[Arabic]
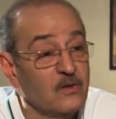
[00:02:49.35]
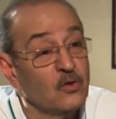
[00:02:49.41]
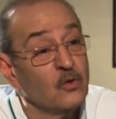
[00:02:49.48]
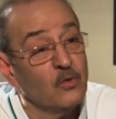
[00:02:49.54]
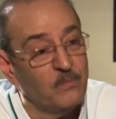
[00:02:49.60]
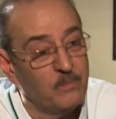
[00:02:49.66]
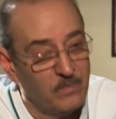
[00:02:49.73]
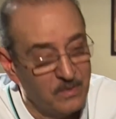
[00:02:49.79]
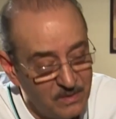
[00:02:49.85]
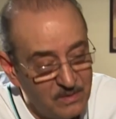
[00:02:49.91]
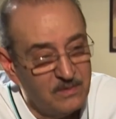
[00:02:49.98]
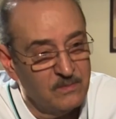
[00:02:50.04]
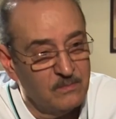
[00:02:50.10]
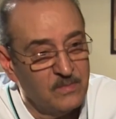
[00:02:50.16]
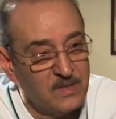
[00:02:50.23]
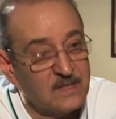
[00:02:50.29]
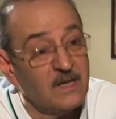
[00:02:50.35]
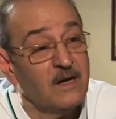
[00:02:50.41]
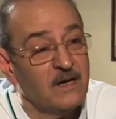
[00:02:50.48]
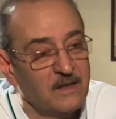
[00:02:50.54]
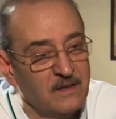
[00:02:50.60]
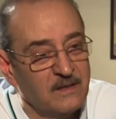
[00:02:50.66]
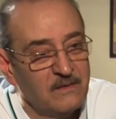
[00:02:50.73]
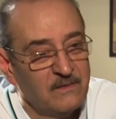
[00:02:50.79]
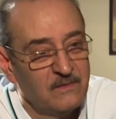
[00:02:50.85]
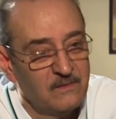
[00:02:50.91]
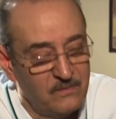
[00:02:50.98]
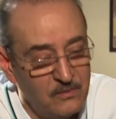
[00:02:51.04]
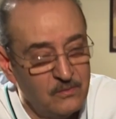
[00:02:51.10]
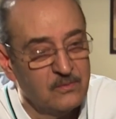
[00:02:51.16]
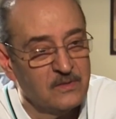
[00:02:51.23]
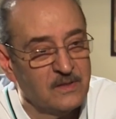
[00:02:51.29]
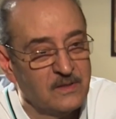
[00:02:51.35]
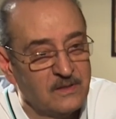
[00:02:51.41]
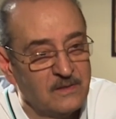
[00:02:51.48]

يطلب مصاري فلوس